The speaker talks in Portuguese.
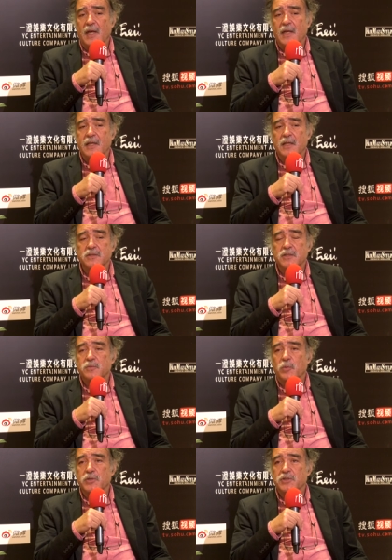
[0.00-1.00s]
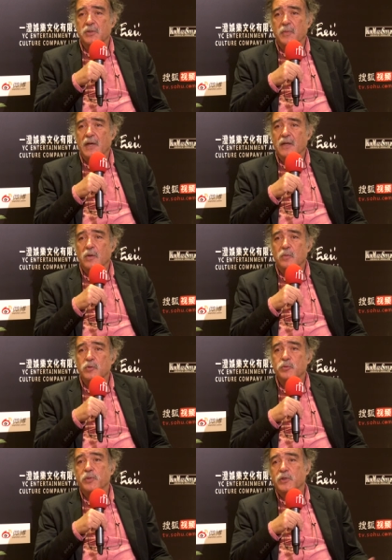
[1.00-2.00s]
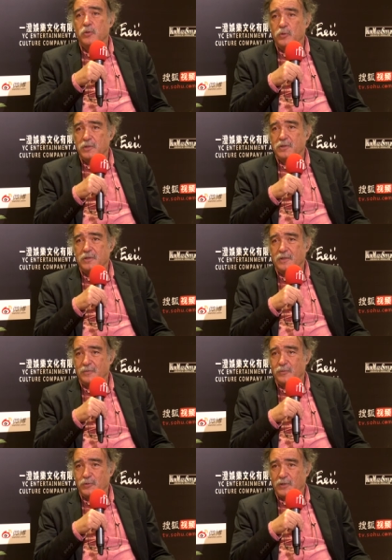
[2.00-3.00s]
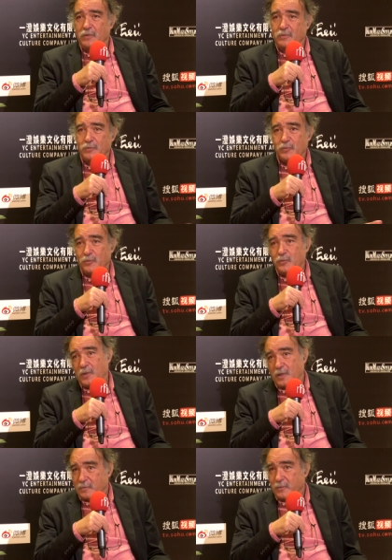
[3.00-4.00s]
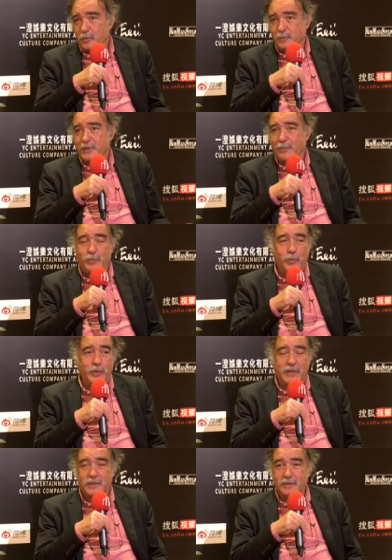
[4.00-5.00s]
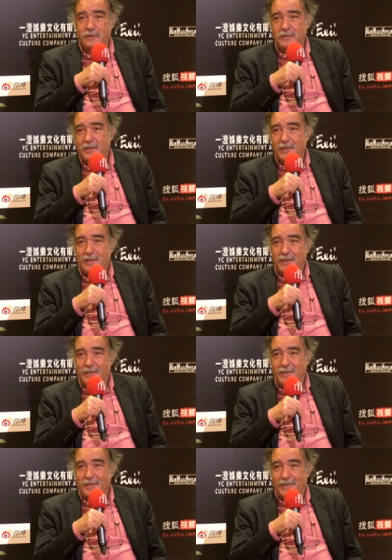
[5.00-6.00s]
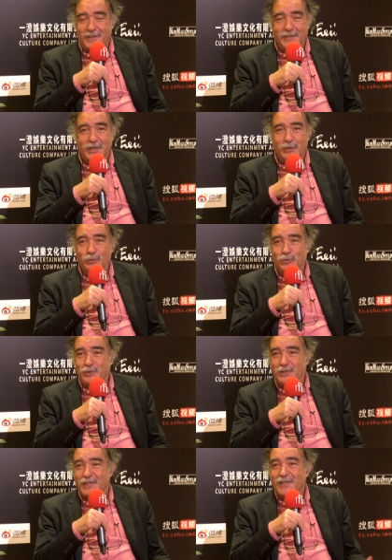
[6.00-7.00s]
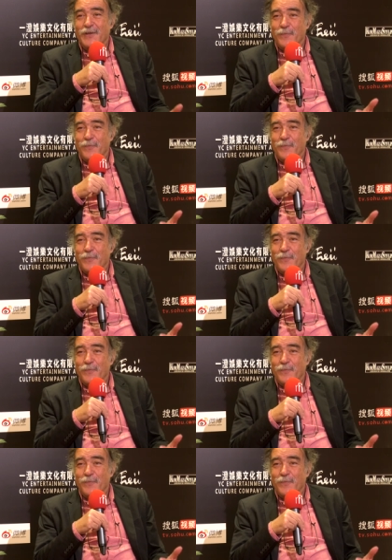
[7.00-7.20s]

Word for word: aqueles que se pode chamar como os perdedores da Revolução. No fundo, é, como sabe, a maior parte deles deixaram de o ser.